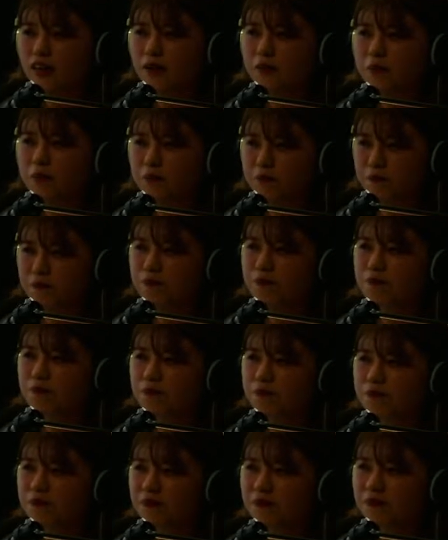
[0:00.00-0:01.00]
う
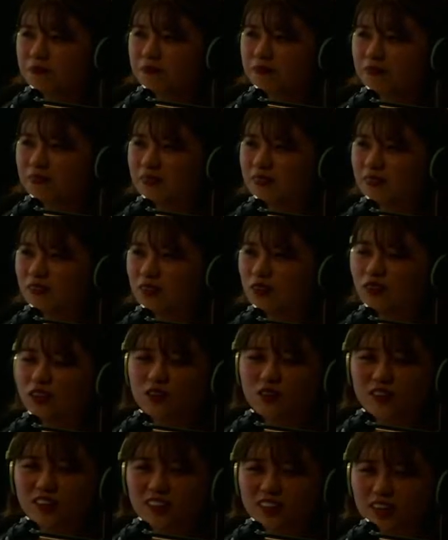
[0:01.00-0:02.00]
んどんな
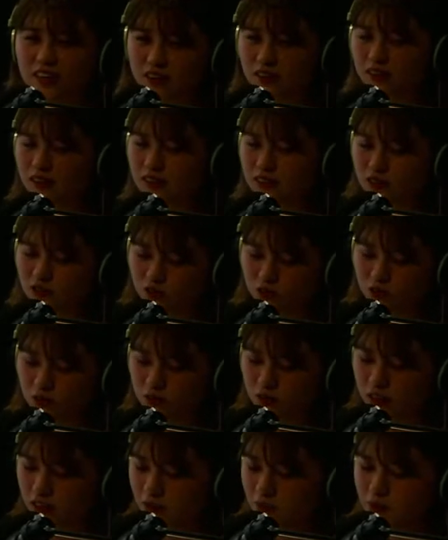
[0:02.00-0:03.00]
風になるかはちょっと
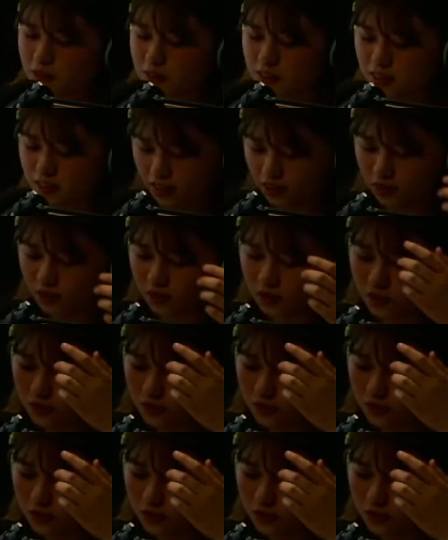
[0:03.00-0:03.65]
分かりませんけど